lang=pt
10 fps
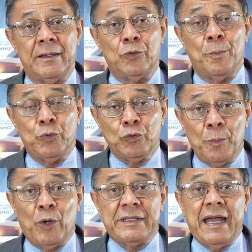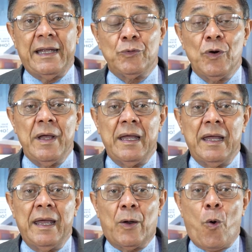No mundo moderno,
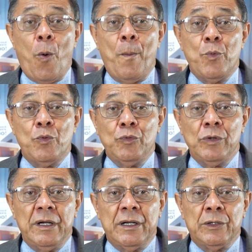é comum